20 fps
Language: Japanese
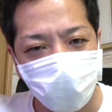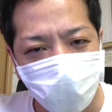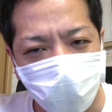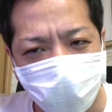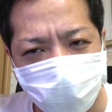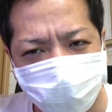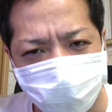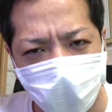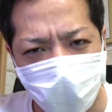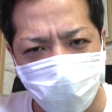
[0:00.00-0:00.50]
だま
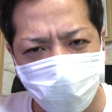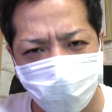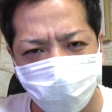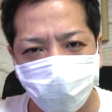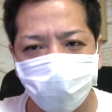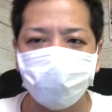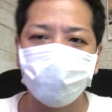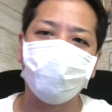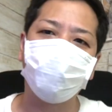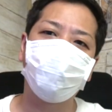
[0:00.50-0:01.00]
だ使える
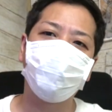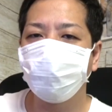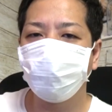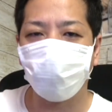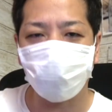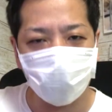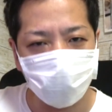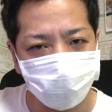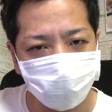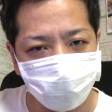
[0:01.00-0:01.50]
という
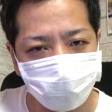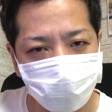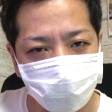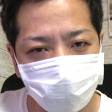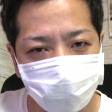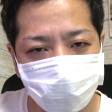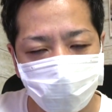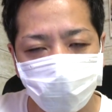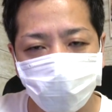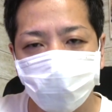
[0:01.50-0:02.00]
動画でござい
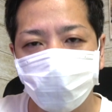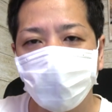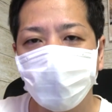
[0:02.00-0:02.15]
ます。